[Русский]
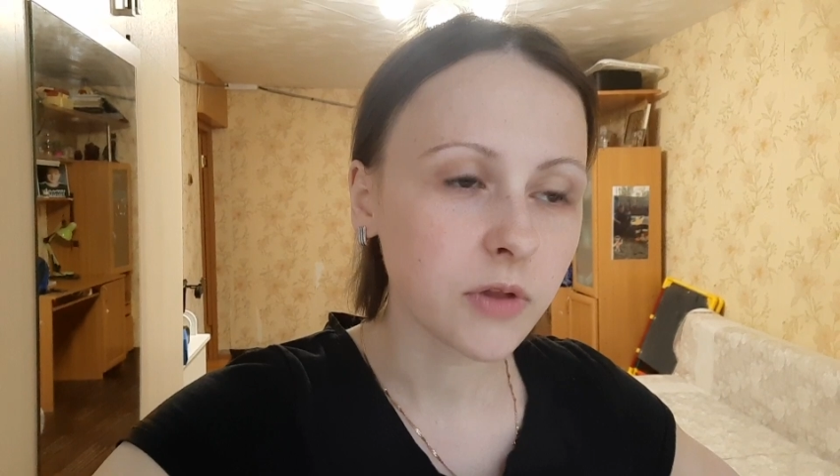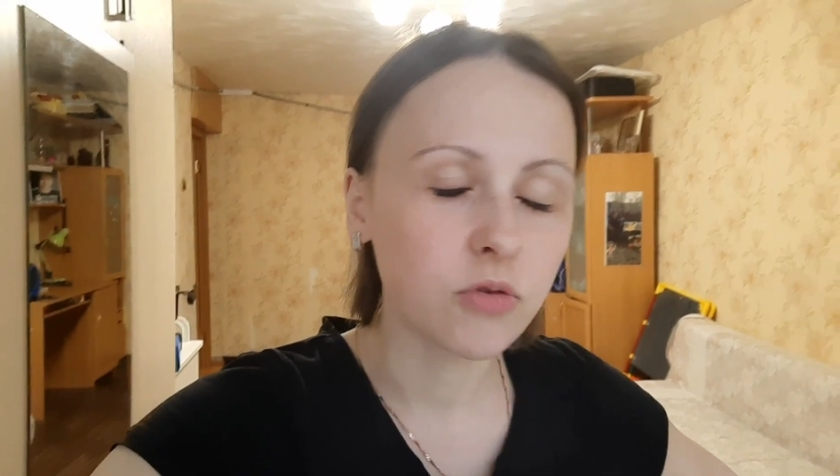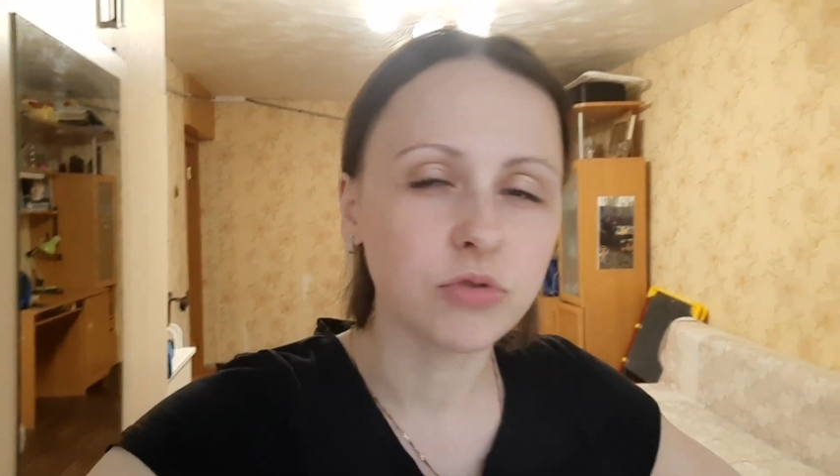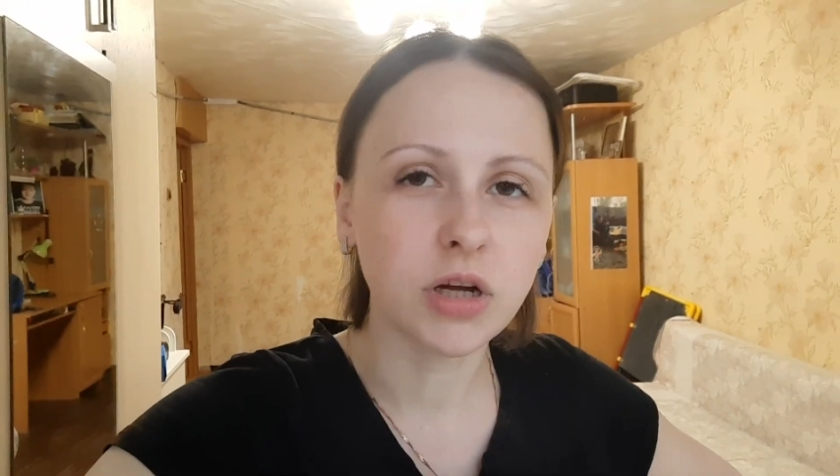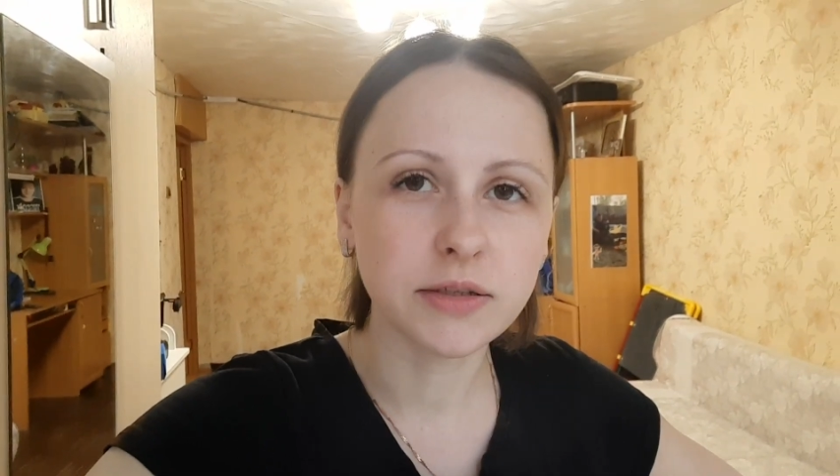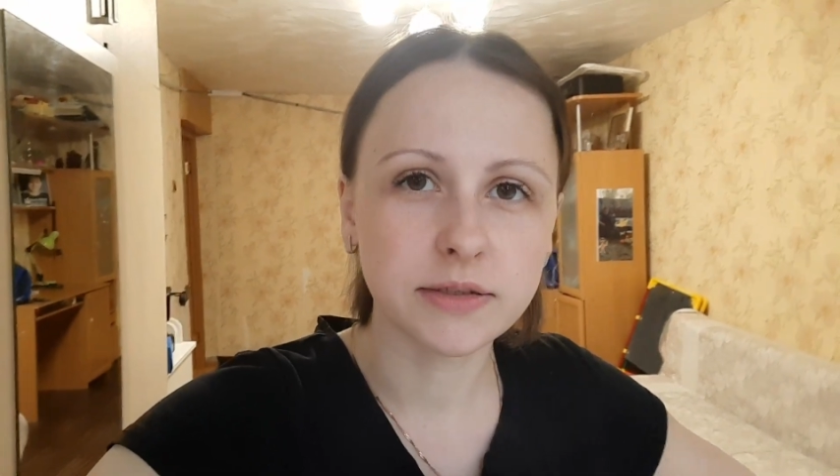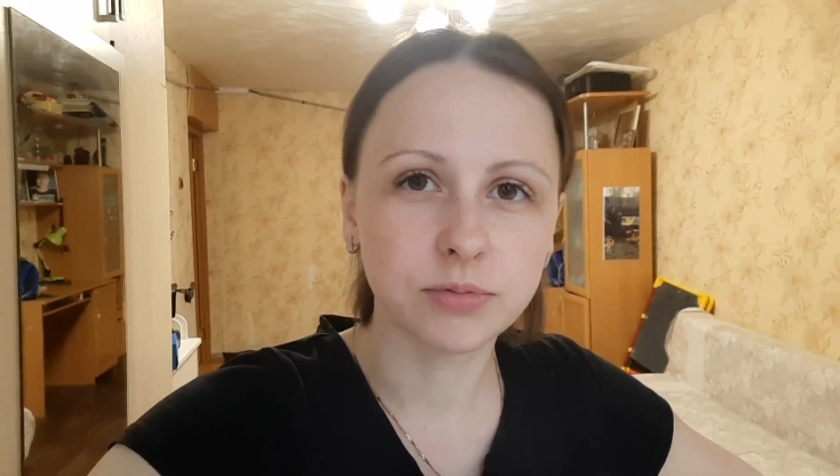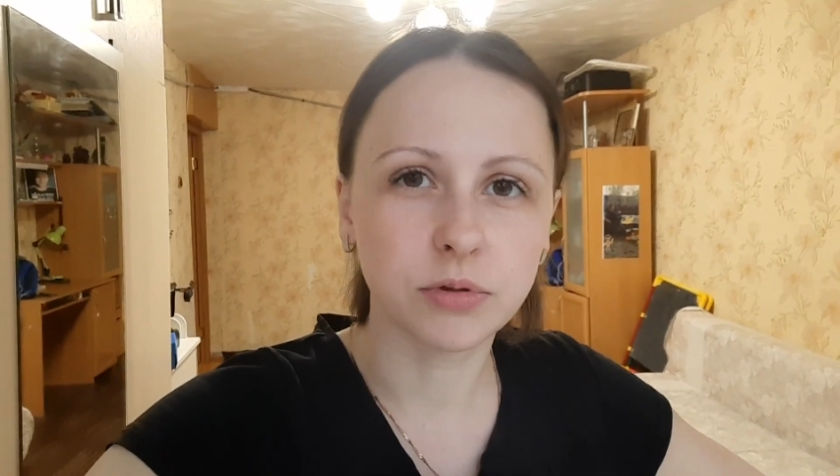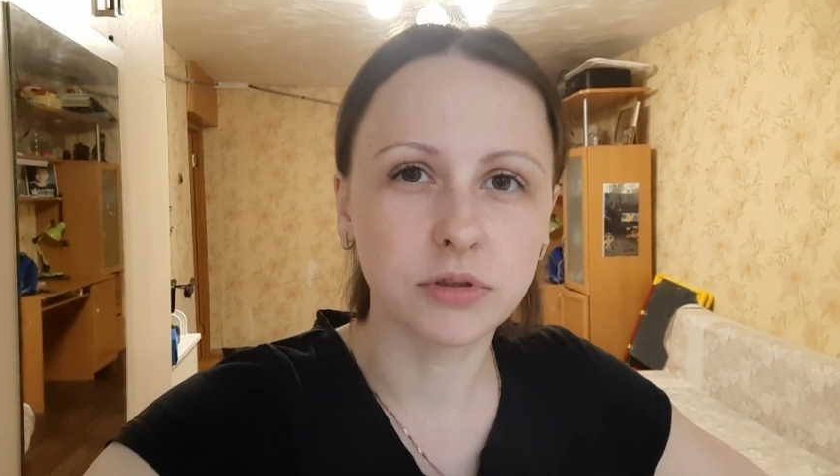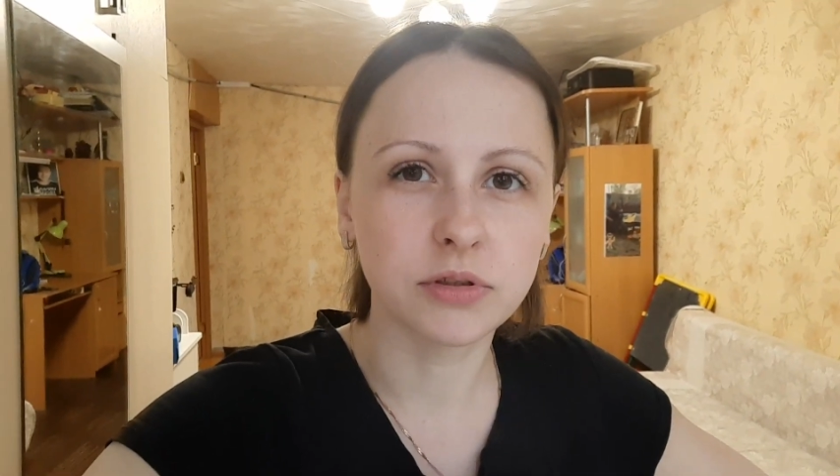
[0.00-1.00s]
У нас
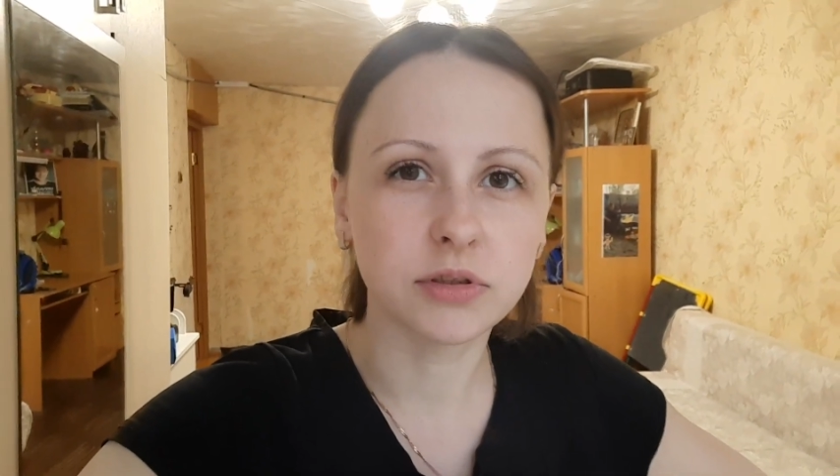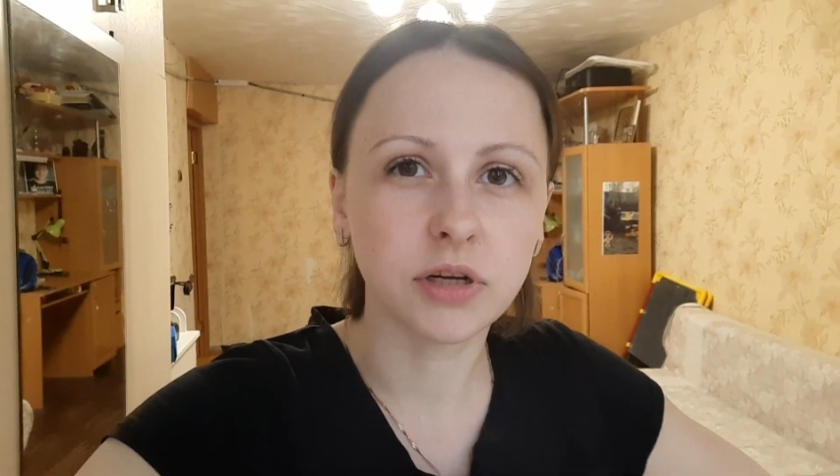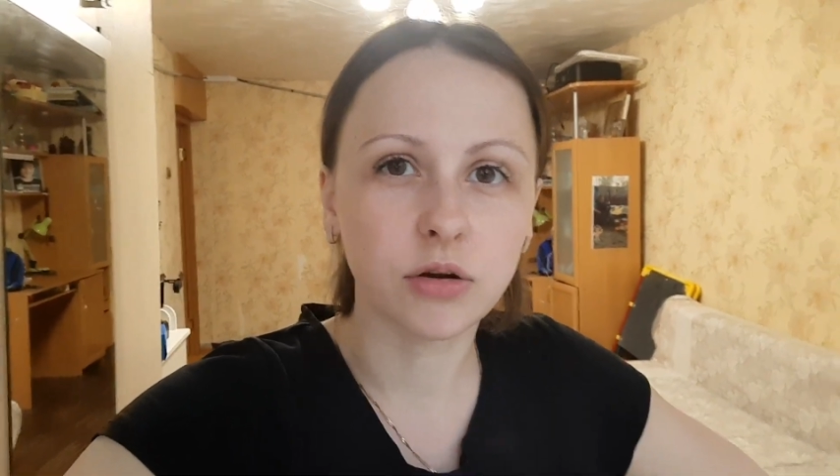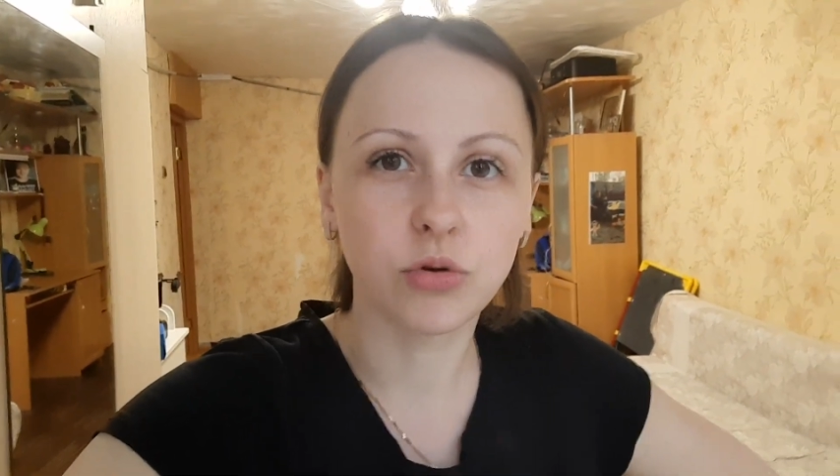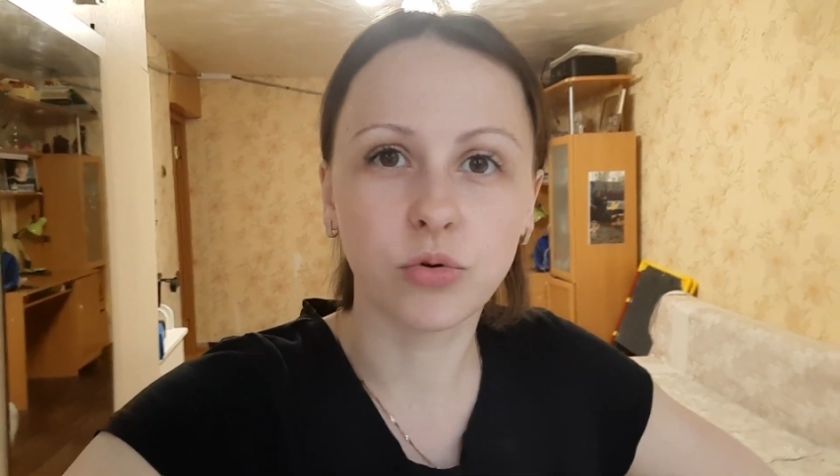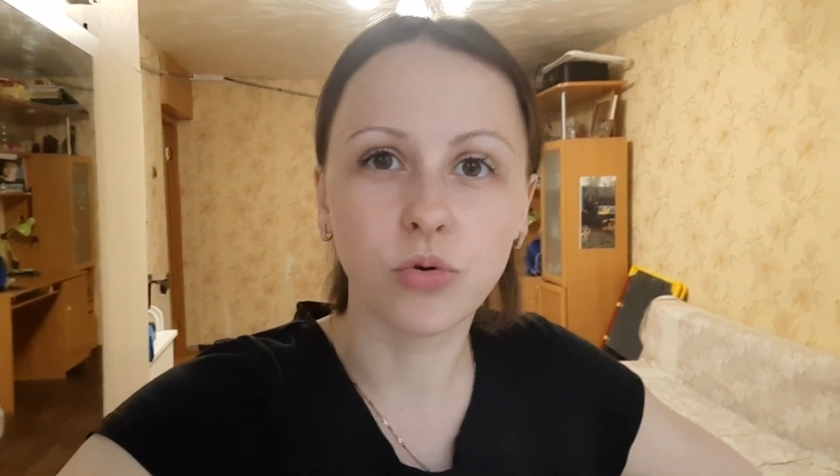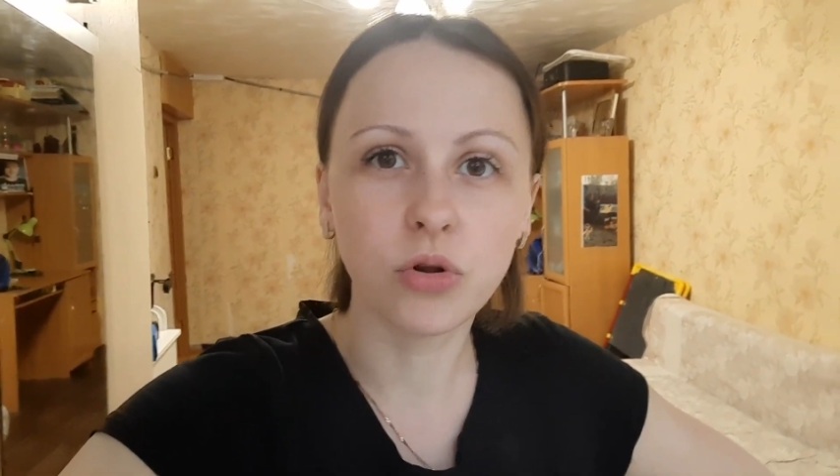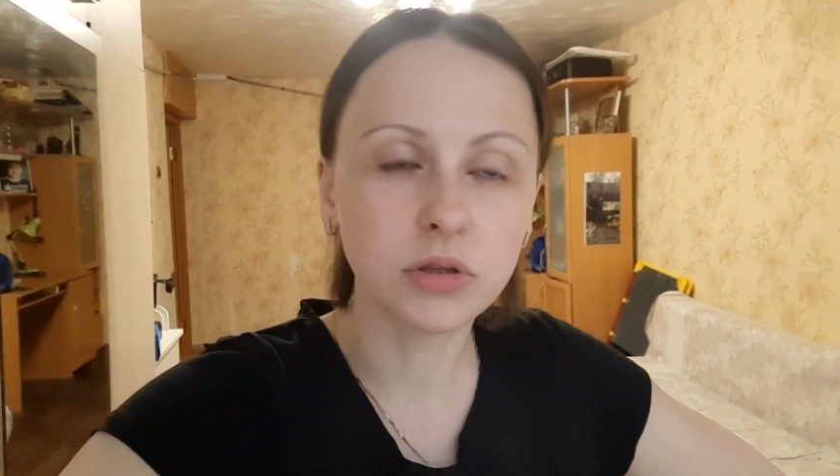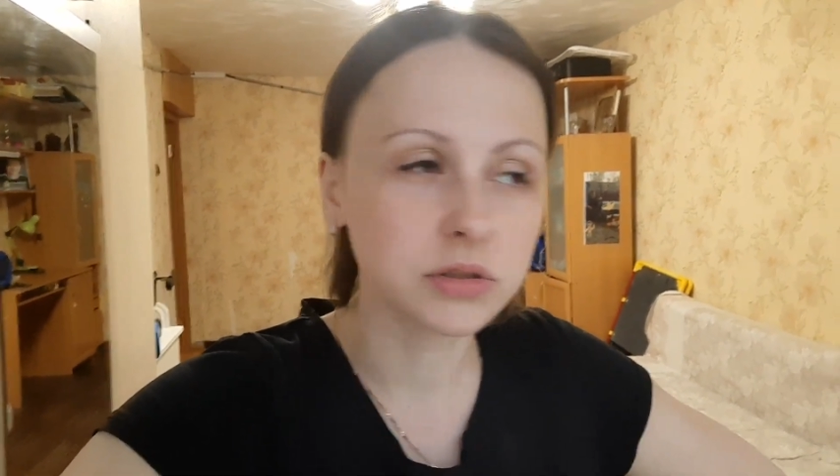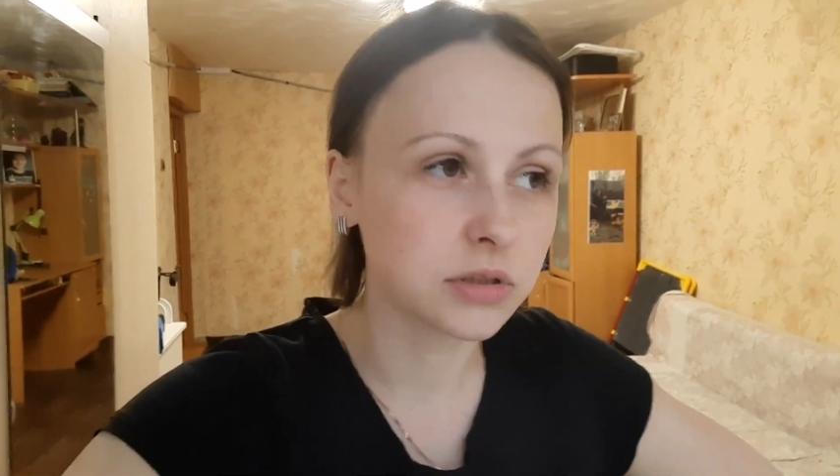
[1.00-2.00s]
сегодня так
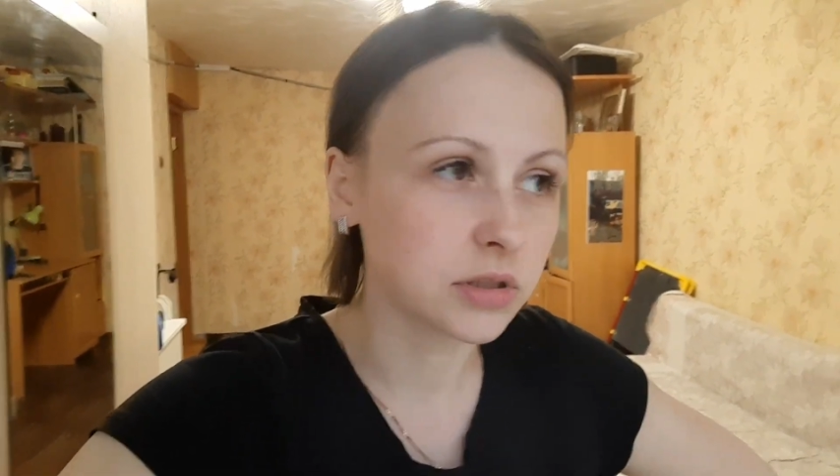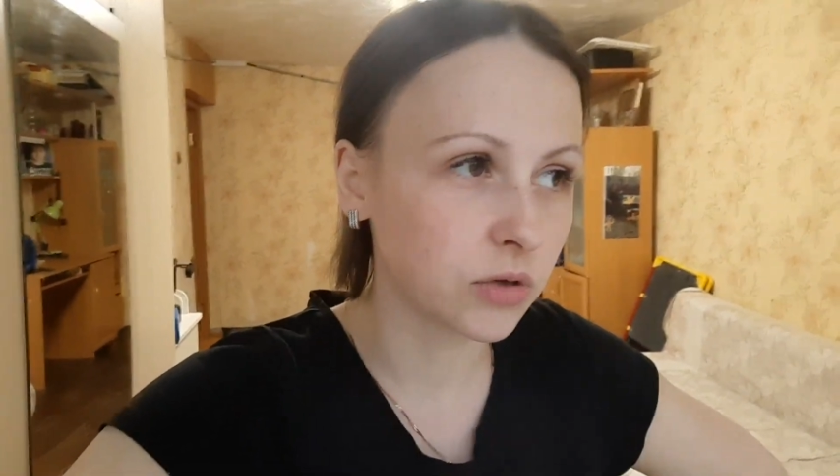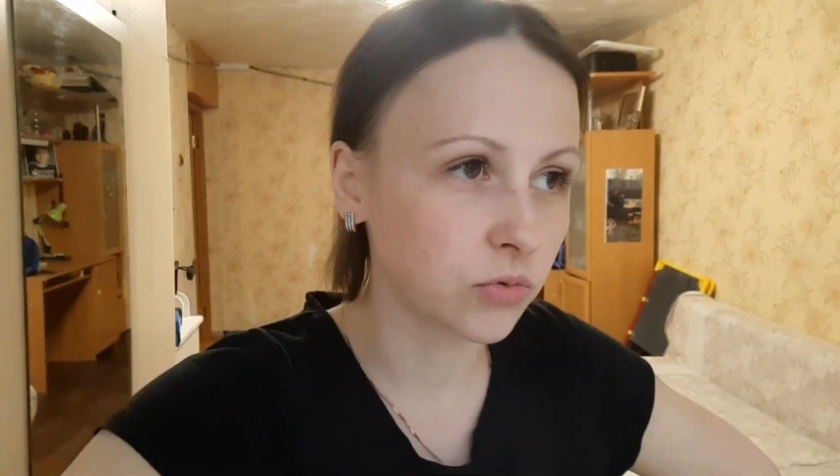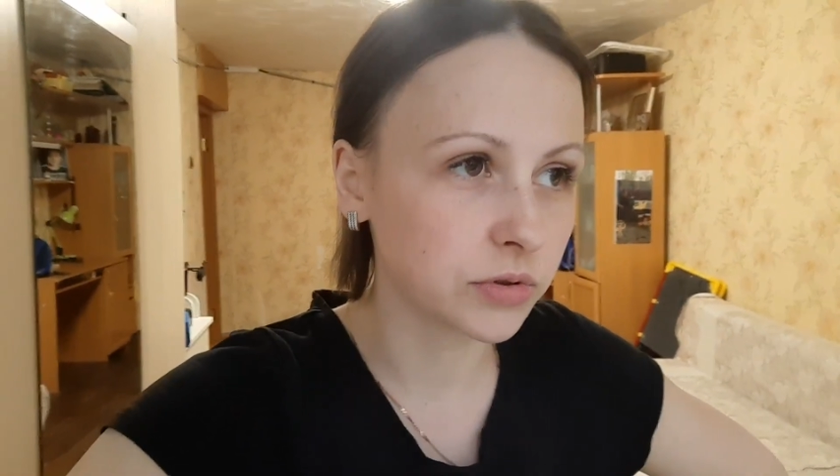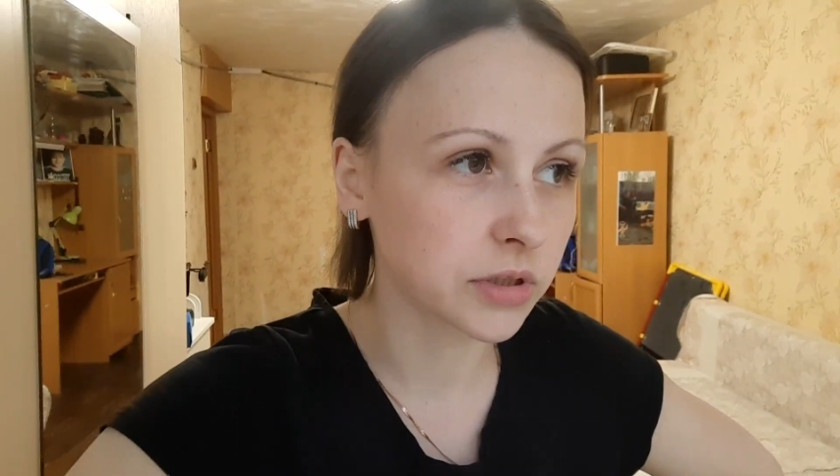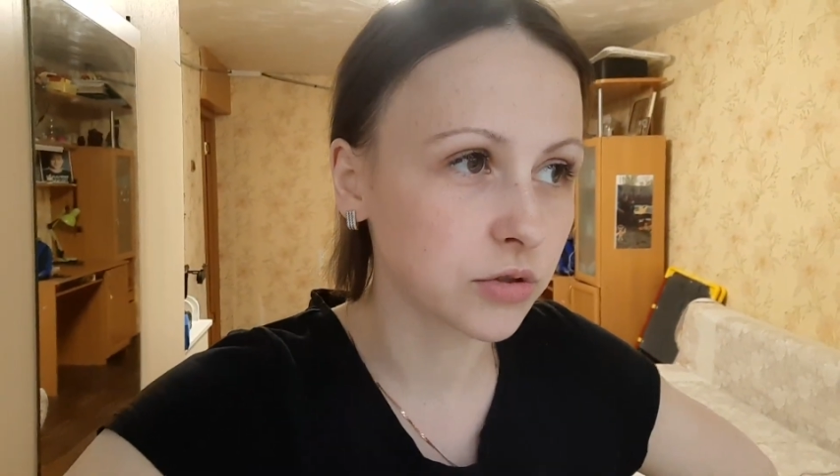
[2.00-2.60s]
холодно на улице,